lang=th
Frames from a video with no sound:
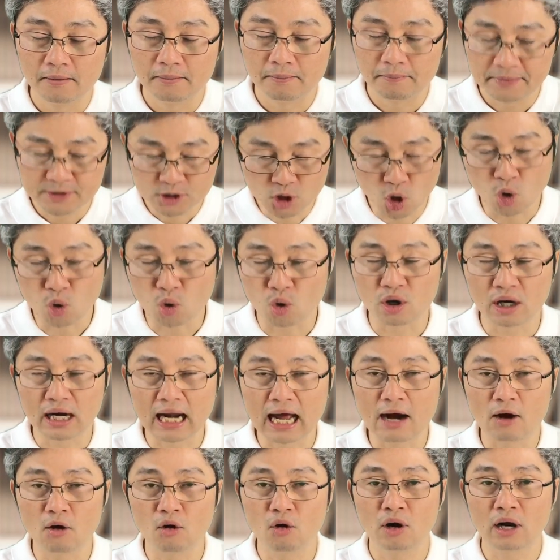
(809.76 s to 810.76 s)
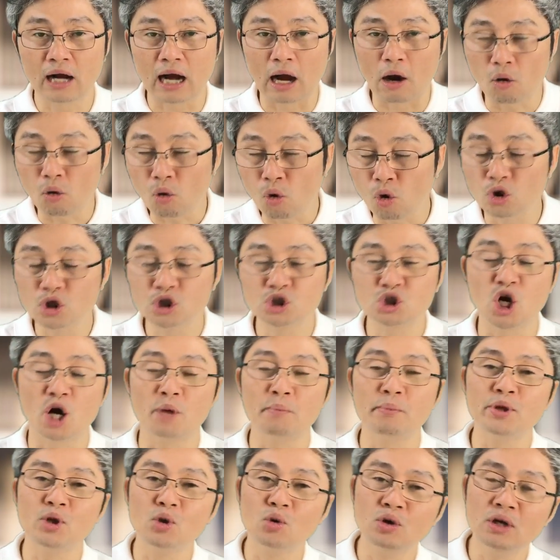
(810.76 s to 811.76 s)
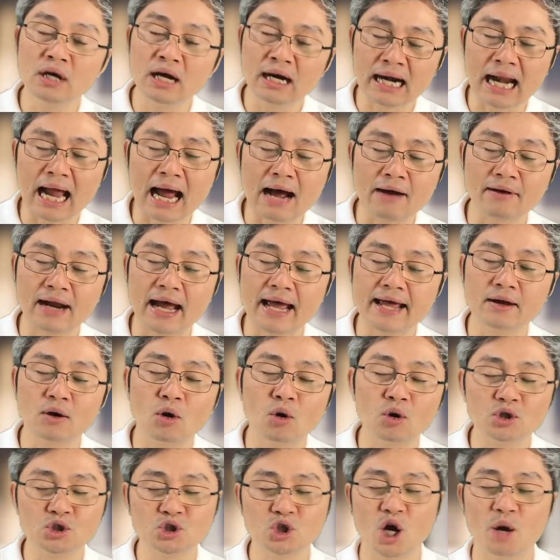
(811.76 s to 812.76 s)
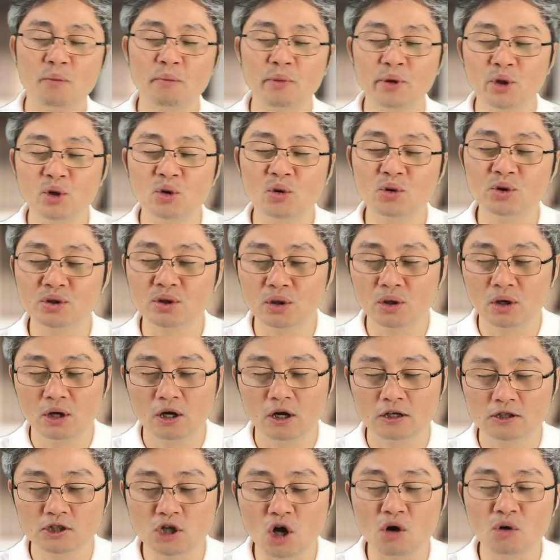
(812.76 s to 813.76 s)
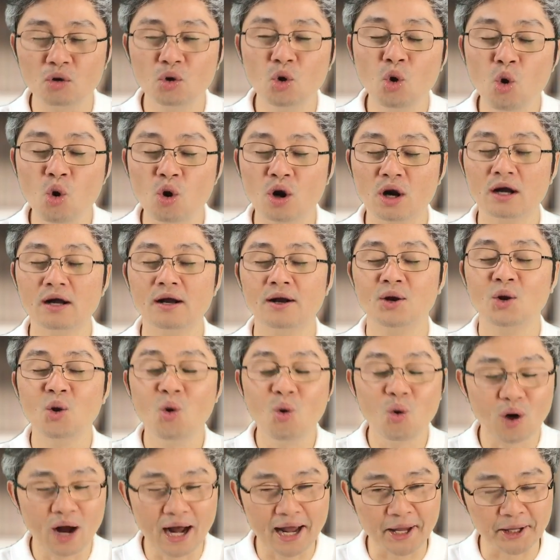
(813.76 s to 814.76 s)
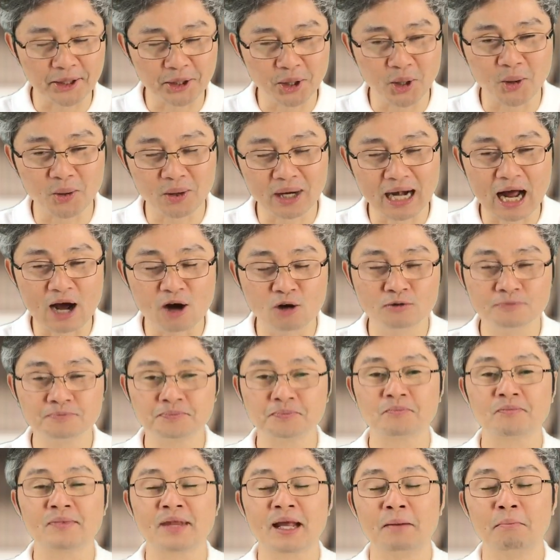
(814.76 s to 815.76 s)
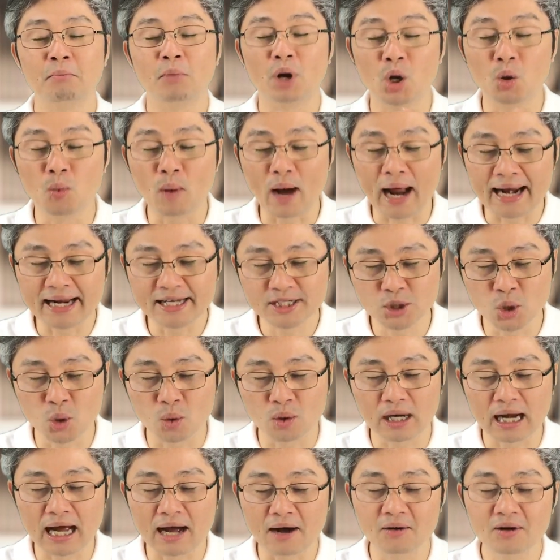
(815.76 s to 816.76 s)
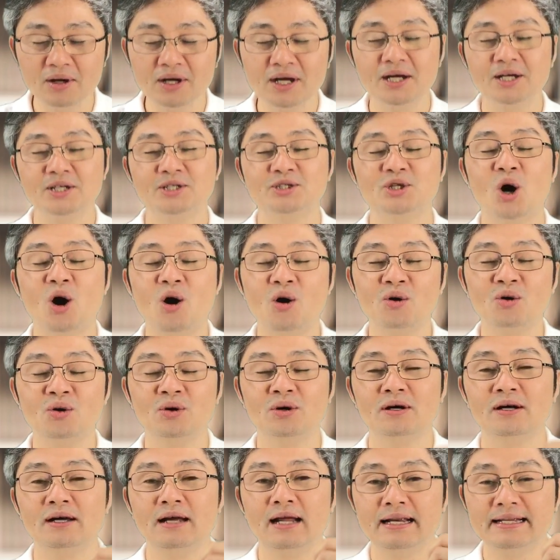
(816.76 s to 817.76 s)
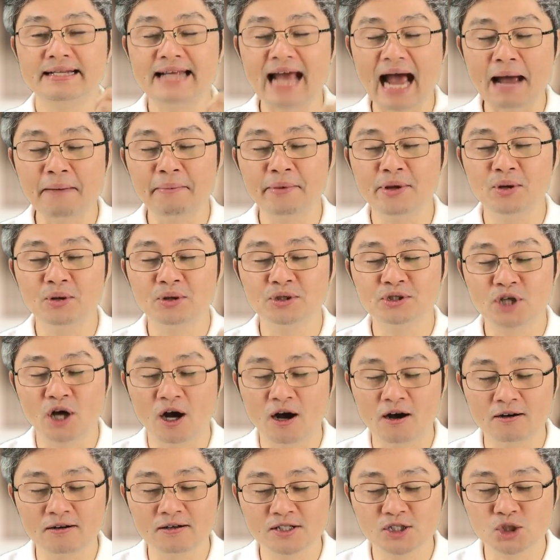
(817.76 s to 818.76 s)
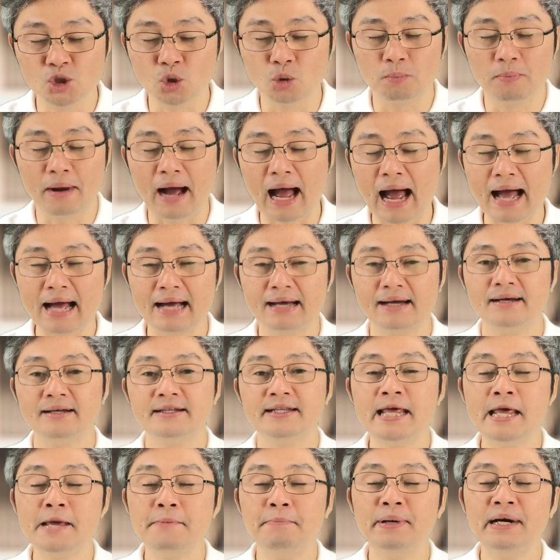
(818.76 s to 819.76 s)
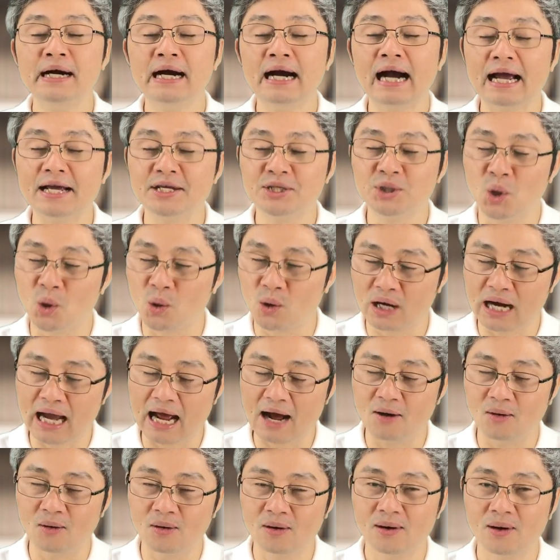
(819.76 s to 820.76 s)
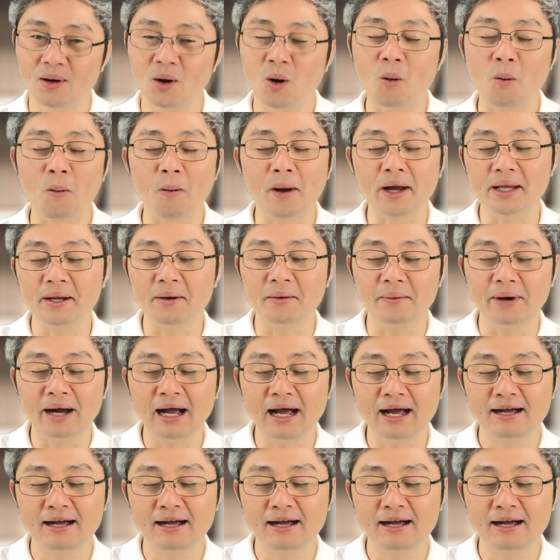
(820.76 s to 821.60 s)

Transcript: โชคของเราเขาโคจรไปอยู่เรื่องราวไหน โคจรไปอยู่ช่องลูกลูกให้โชคเราบริวารให้โชคเราช่องย้ายไปอยู่ช่องสุภะที่พึ่งให้โชคเราผมก็จะบอกว่า